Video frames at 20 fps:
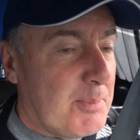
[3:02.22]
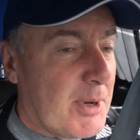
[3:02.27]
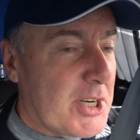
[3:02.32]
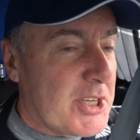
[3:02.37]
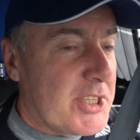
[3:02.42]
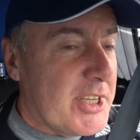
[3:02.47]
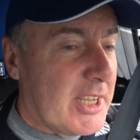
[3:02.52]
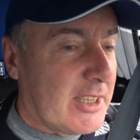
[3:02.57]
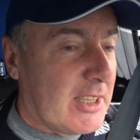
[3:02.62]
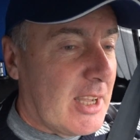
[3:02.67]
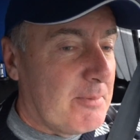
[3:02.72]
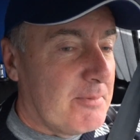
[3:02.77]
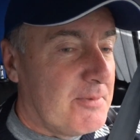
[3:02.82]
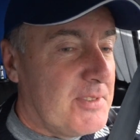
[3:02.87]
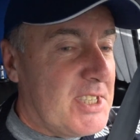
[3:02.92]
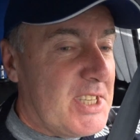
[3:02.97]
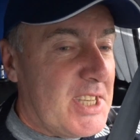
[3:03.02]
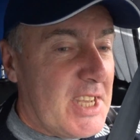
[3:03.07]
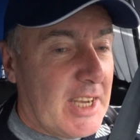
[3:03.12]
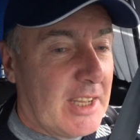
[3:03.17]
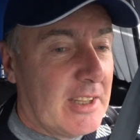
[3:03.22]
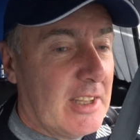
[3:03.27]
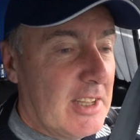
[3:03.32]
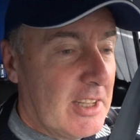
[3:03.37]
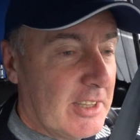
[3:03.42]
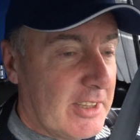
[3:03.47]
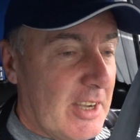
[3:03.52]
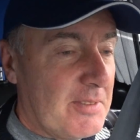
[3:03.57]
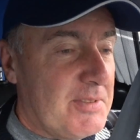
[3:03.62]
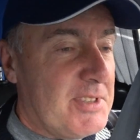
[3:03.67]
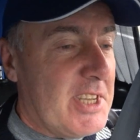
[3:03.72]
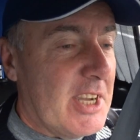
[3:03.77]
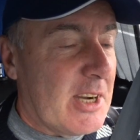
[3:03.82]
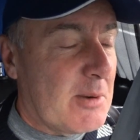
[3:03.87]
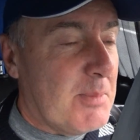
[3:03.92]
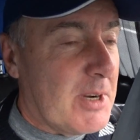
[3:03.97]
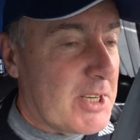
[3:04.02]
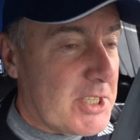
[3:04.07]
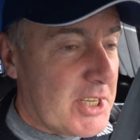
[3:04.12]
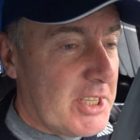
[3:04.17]
поршня там все, на
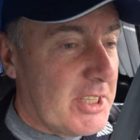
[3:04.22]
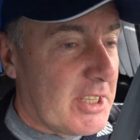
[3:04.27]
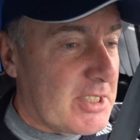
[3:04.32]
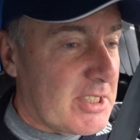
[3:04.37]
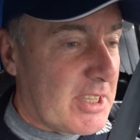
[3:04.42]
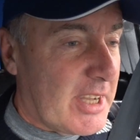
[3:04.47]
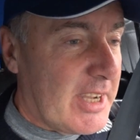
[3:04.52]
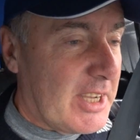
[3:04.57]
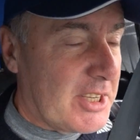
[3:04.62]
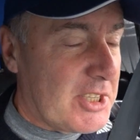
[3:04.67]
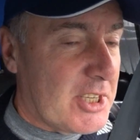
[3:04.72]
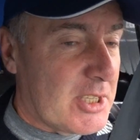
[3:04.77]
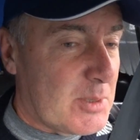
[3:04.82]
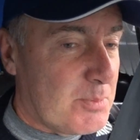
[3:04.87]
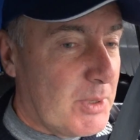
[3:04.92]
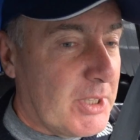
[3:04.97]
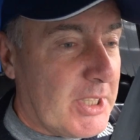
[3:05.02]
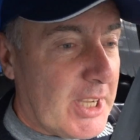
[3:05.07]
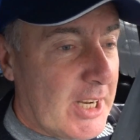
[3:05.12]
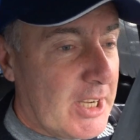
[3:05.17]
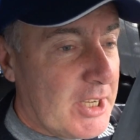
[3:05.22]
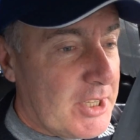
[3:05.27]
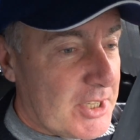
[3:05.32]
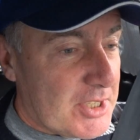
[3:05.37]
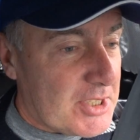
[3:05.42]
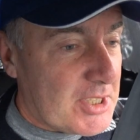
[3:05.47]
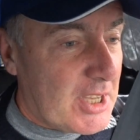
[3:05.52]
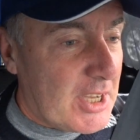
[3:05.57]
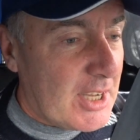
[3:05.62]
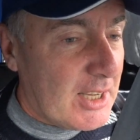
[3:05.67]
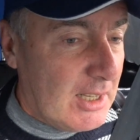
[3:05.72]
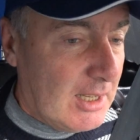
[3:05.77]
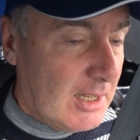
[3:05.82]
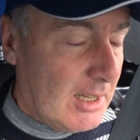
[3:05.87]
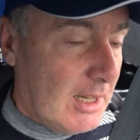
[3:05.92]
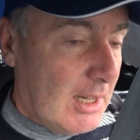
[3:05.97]
всех машинах стоят сейчас металлические.